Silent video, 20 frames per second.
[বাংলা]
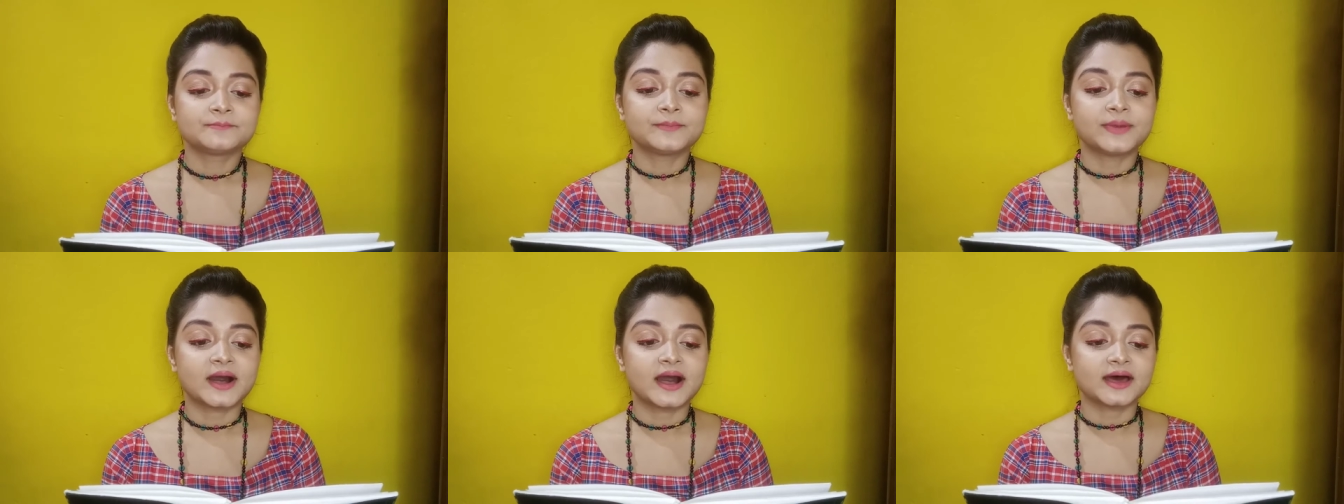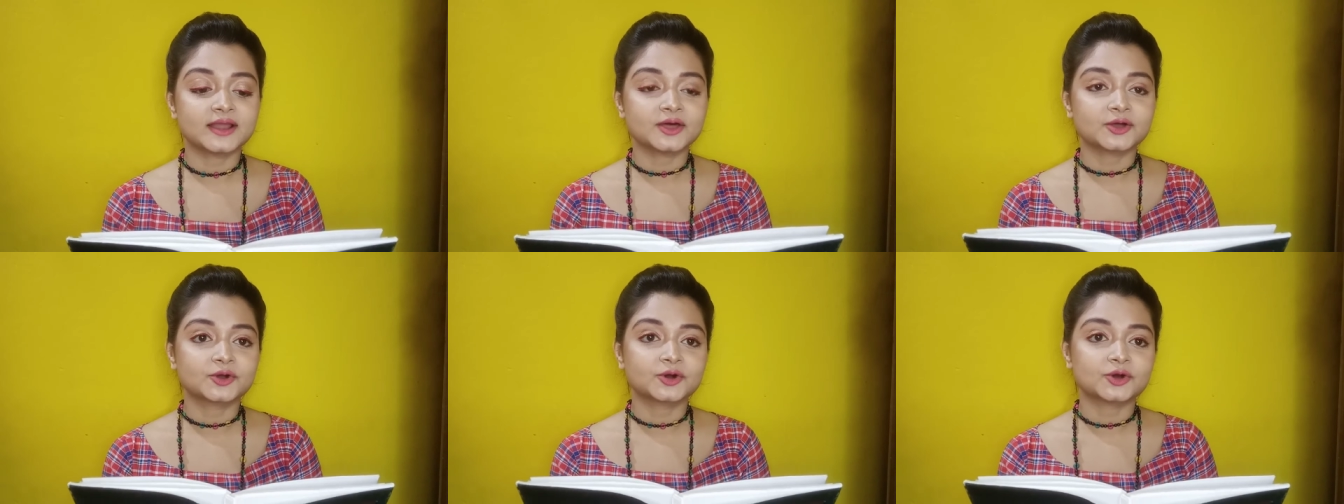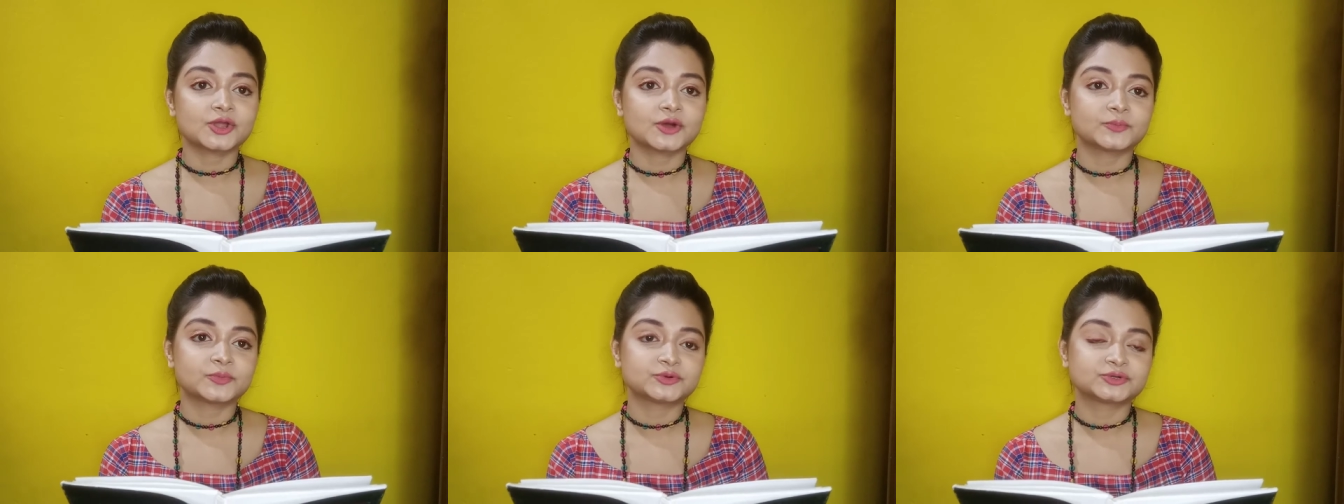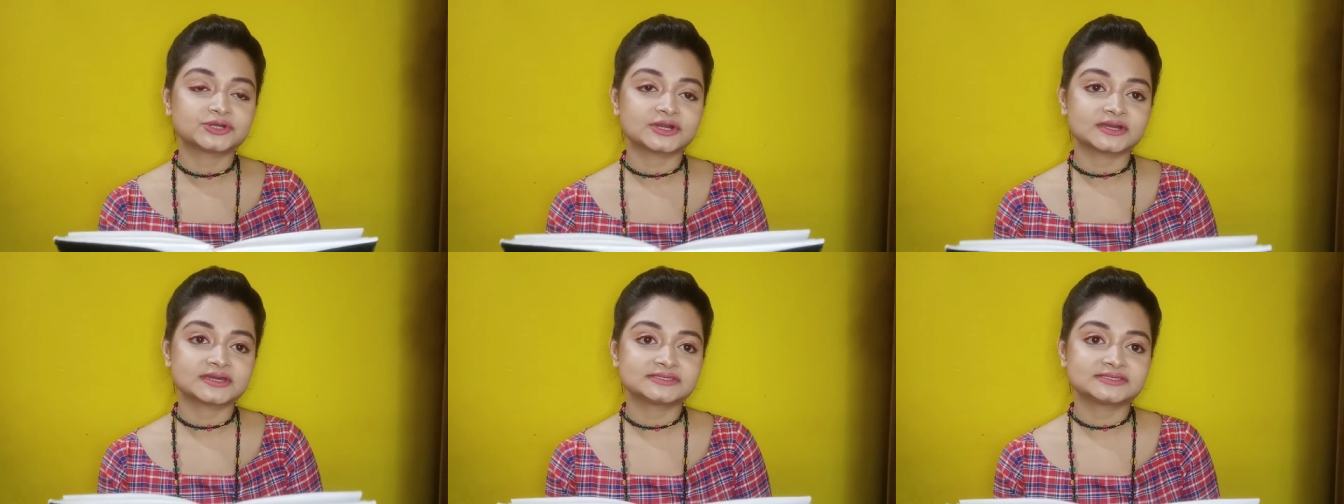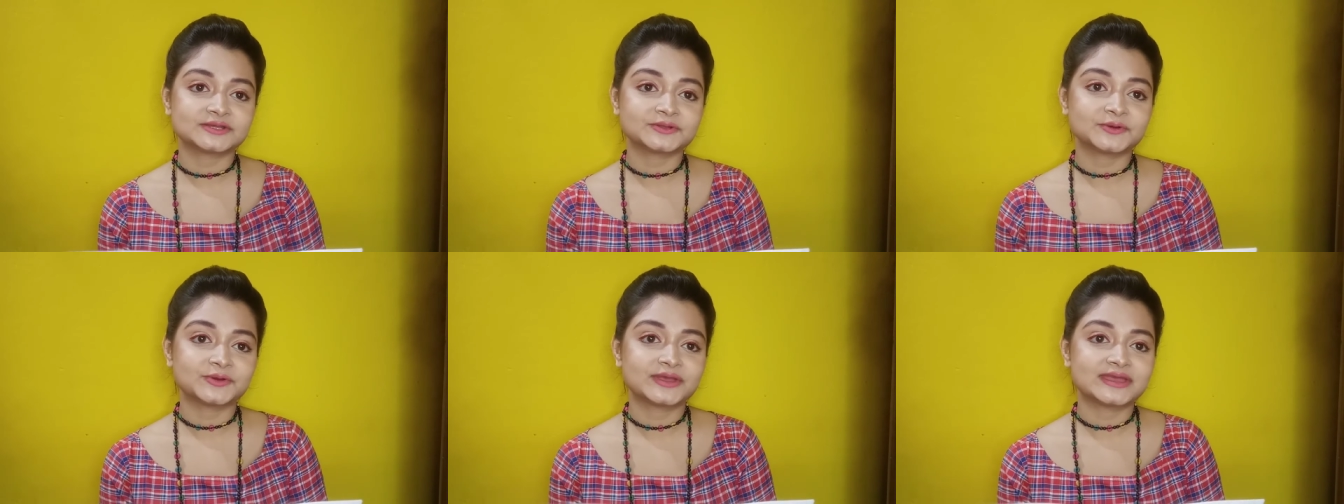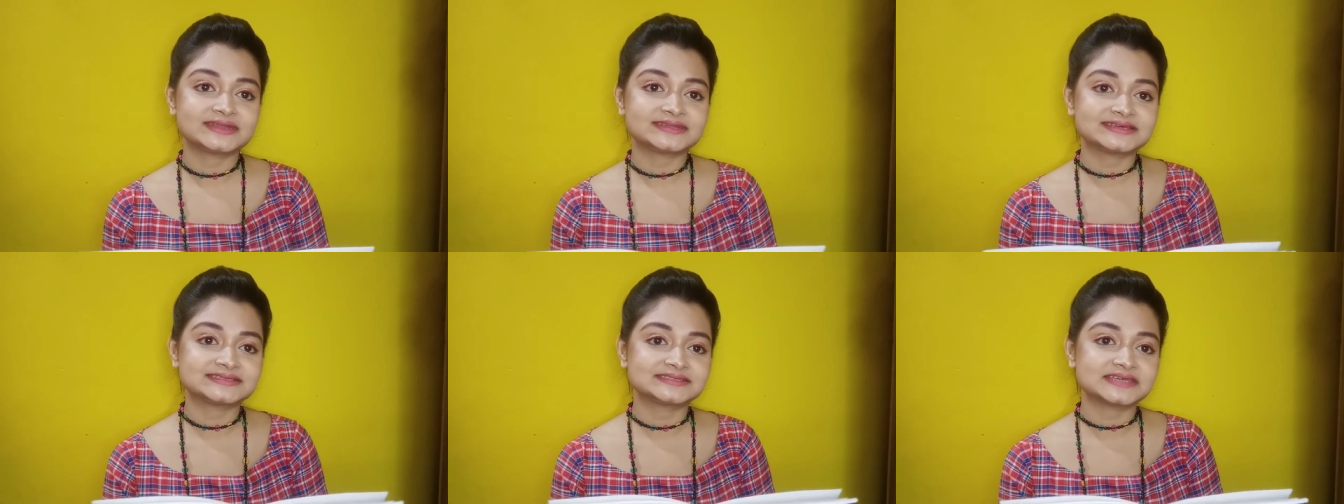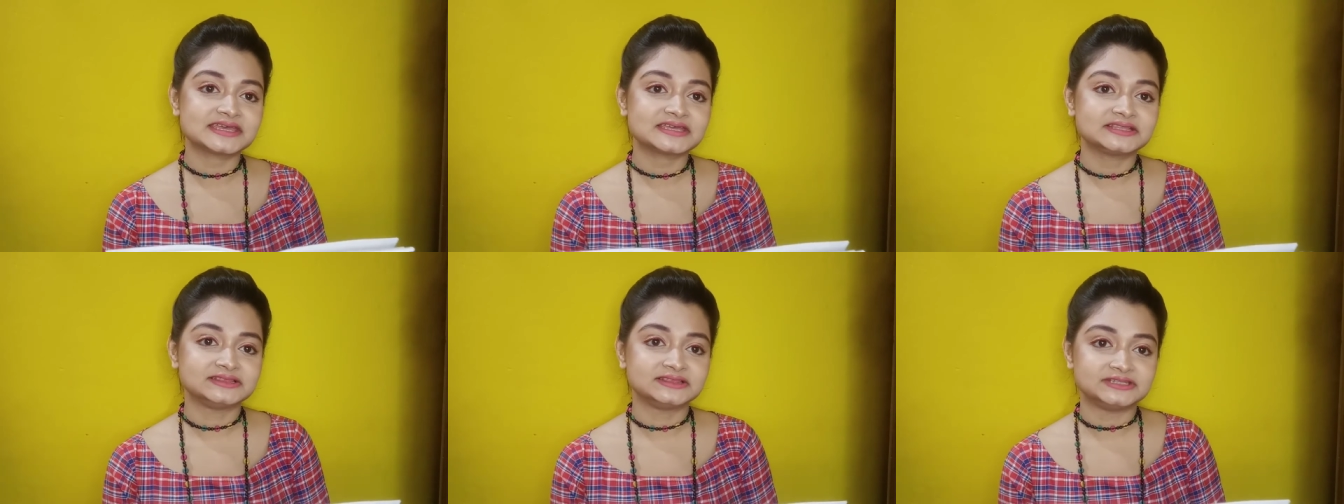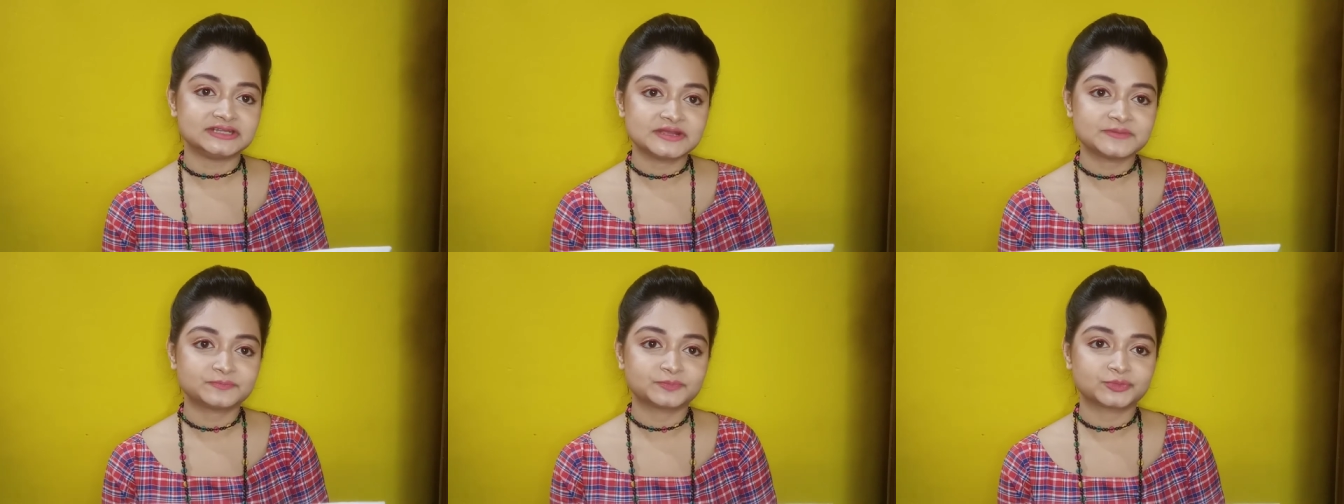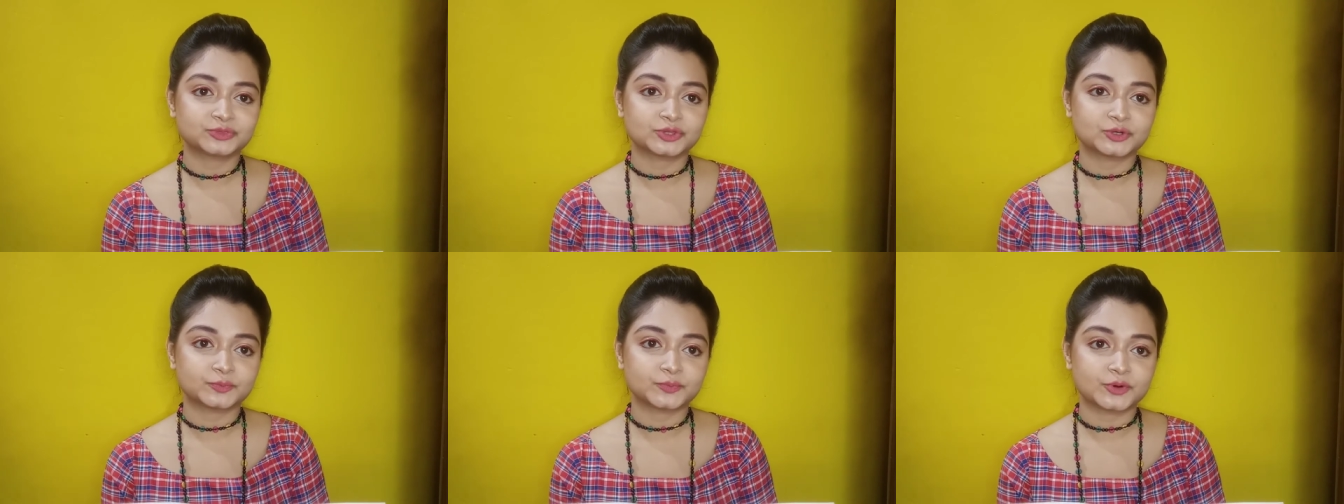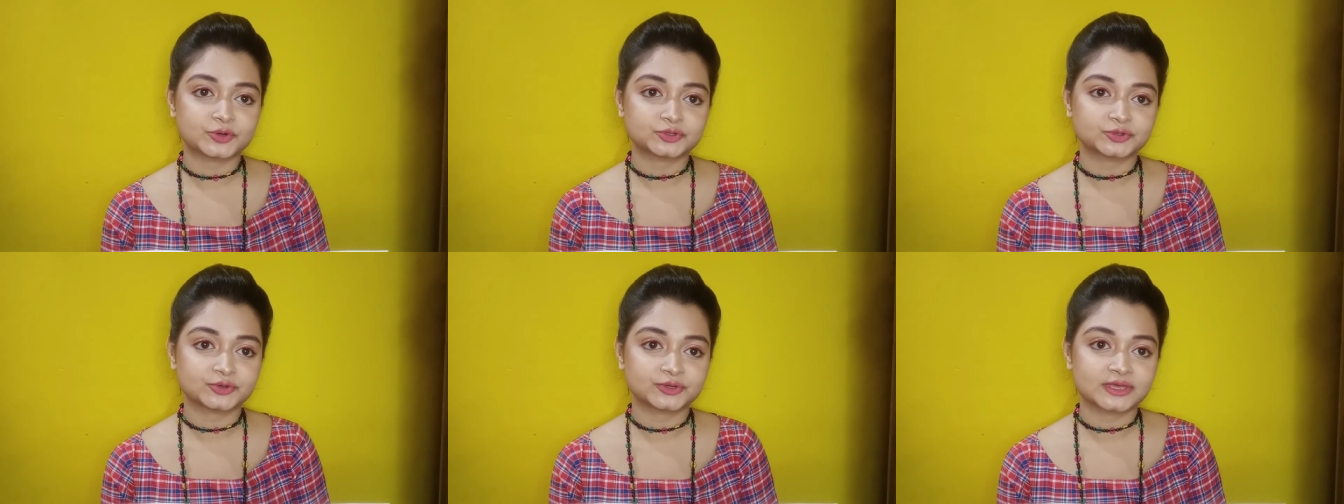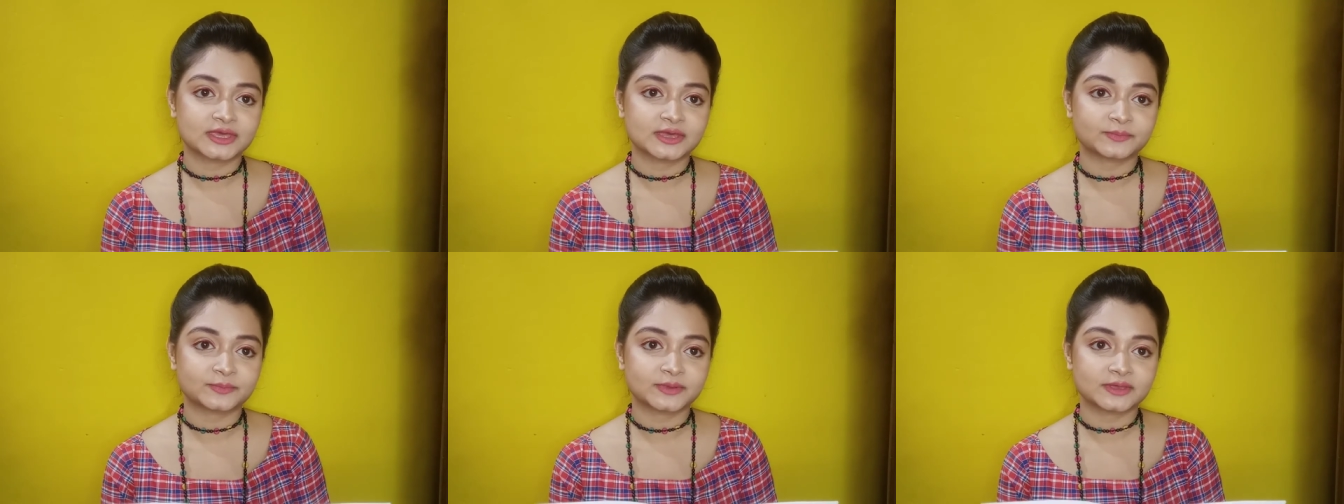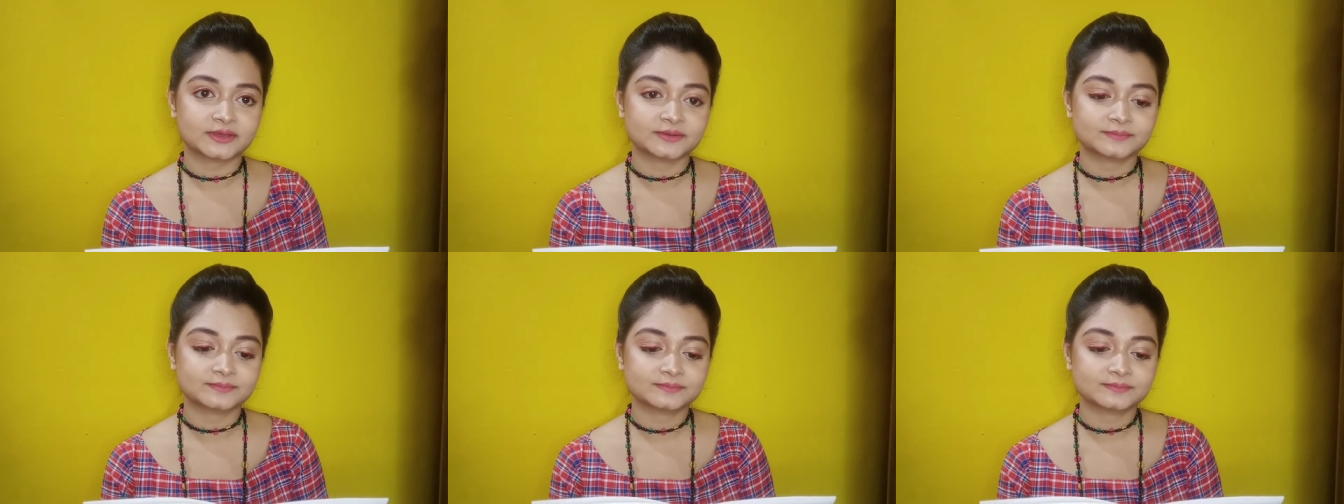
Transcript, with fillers: ভাড়া করা পোশাকে যেন হেঁটে যায় দৃপ্ত পদক্ষেপে